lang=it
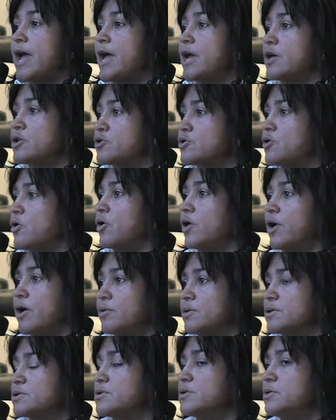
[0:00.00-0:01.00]
e so
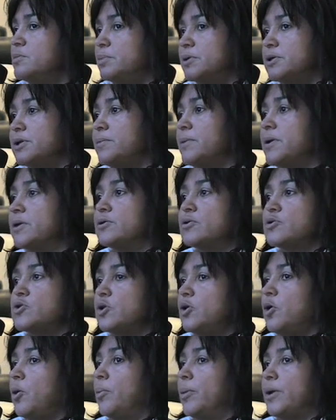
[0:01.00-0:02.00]
che questo comportamento
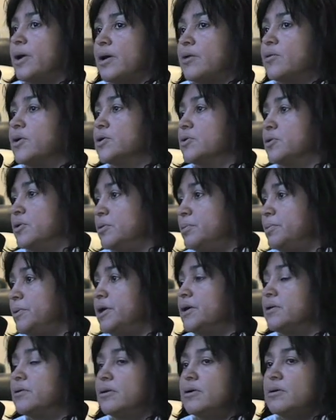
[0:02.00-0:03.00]
ce l'ho perché quando ero
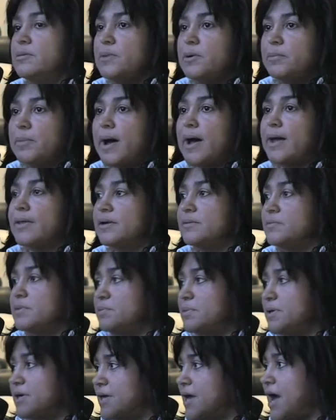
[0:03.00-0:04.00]
piccolo mio padre
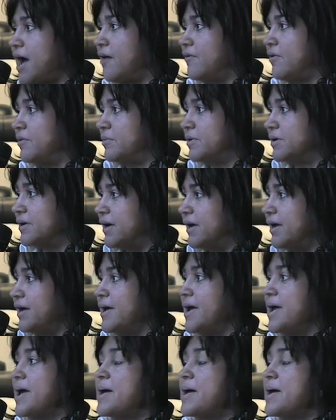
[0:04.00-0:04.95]
mi picchiava perché